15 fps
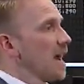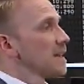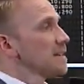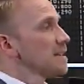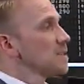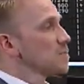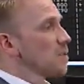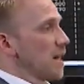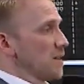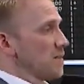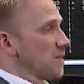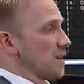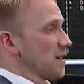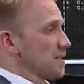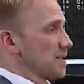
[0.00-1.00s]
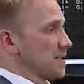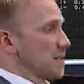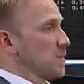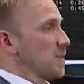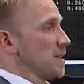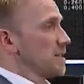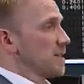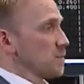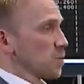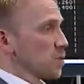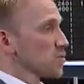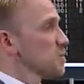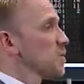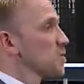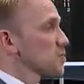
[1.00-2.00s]
nicht nur einfach, ich sag mal,
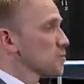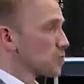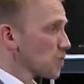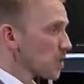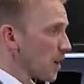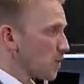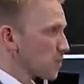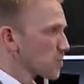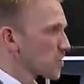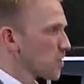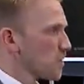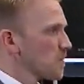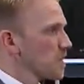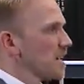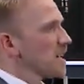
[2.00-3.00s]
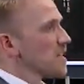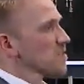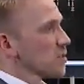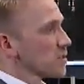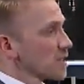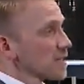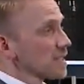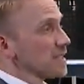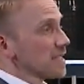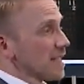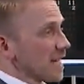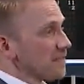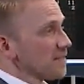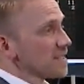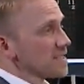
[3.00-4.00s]
plus minus null rauskommen, sondern
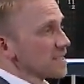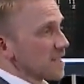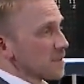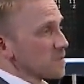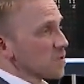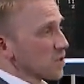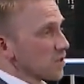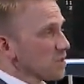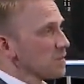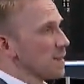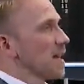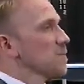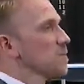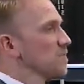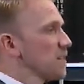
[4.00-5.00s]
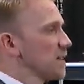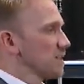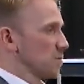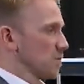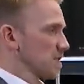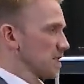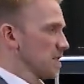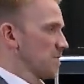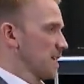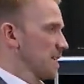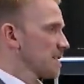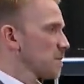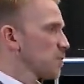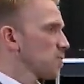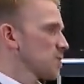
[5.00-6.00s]
idealerweise in einem solchen Marktumfeld trotzdem
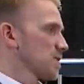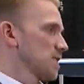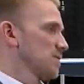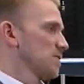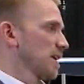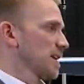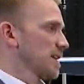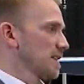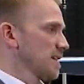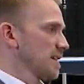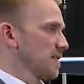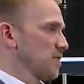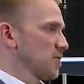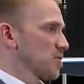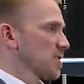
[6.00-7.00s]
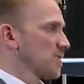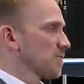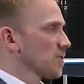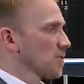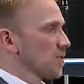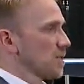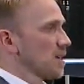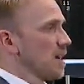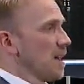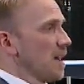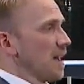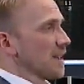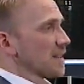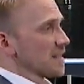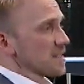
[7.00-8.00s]
weiter positive Renditen erwirtschaften können.
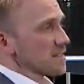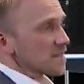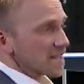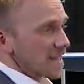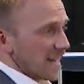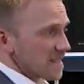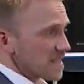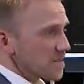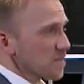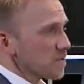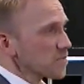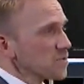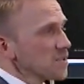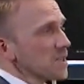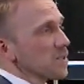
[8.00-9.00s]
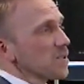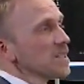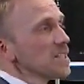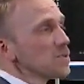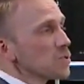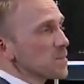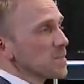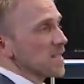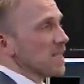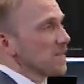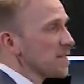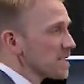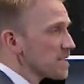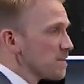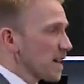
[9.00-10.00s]
Das Ganze funktioniert auch nicht nur im
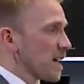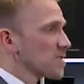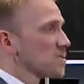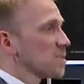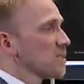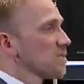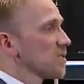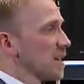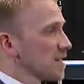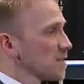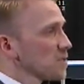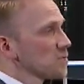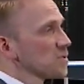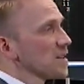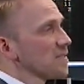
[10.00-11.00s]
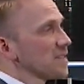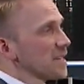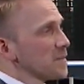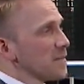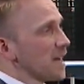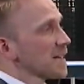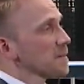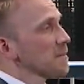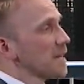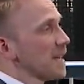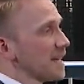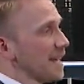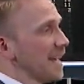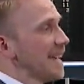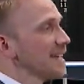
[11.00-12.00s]
Seitwärtsmarkt, sondern vielleicht auch sogar, wenn der Markt mal
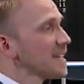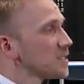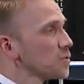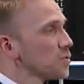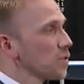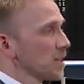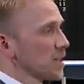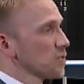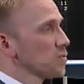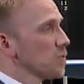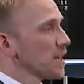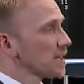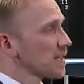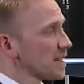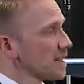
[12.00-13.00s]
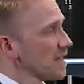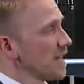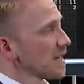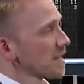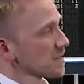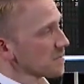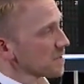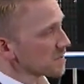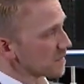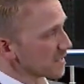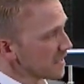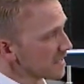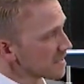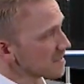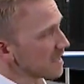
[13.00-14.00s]
eine echte Korrektur hat. Denn das, was wir
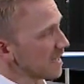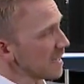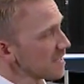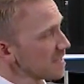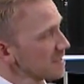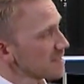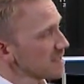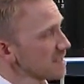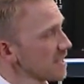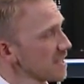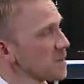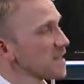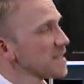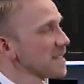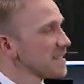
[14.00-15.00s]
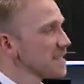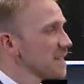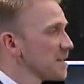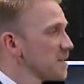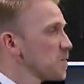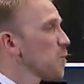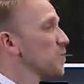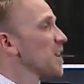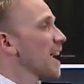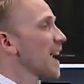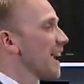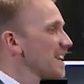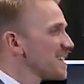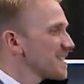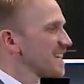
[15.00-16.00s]
hier sehen, sind ja immer sehr, sehr
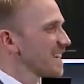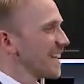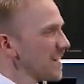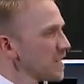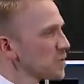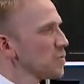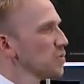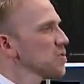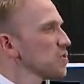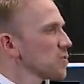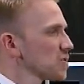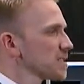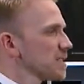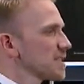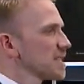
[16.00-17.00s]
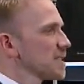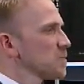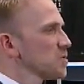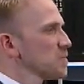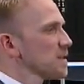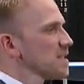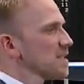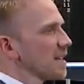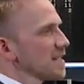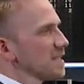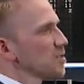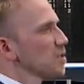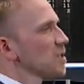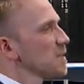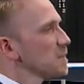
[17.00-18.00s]
moderate kleine Kursrücksetzer, muss man sagen, die
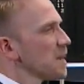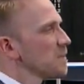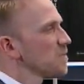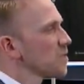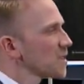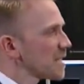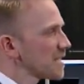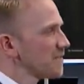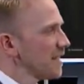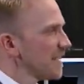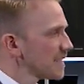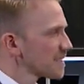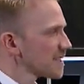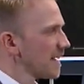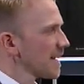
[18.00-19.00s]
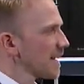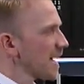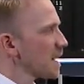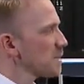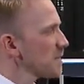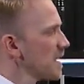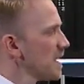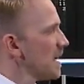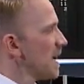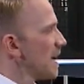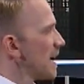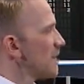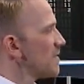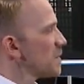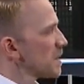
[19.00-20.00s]
noch niemandem wirklich wehgetan haben.
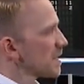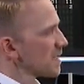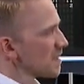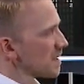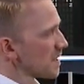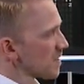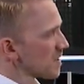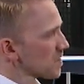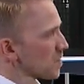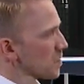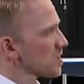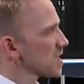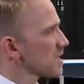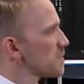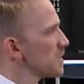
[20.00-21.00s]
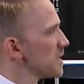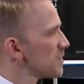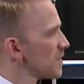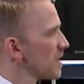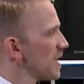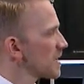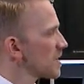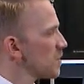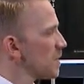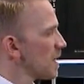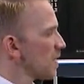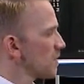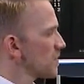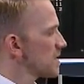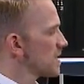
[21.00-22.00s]
Ja, wenn man dann ein etwas größeres Bild vielleicht auch
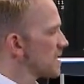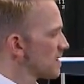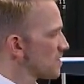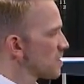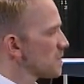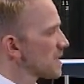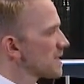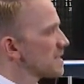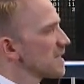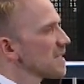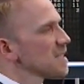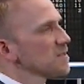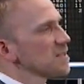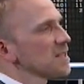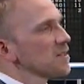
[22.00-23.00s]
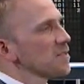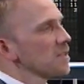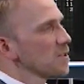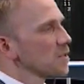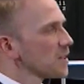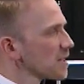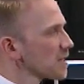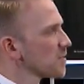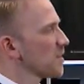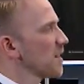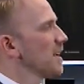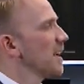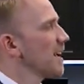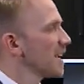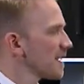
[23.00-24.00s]
mal aufzieht, dann wird man sehen, dass wir in der jüngeren
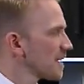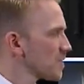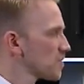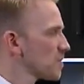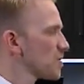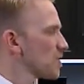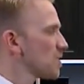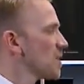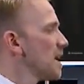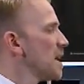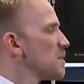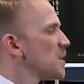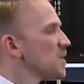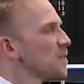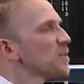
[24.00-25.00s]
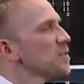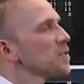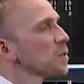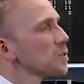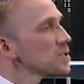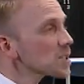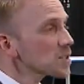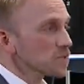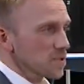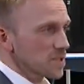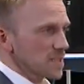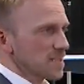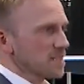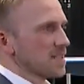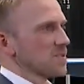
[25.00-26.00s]
Vergangenheit natürlich noch mit viel, viel größeren
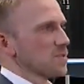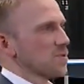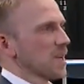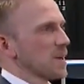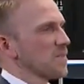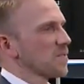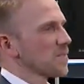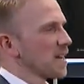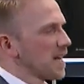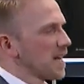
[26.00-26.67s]
Rücksetzern zu kämpfen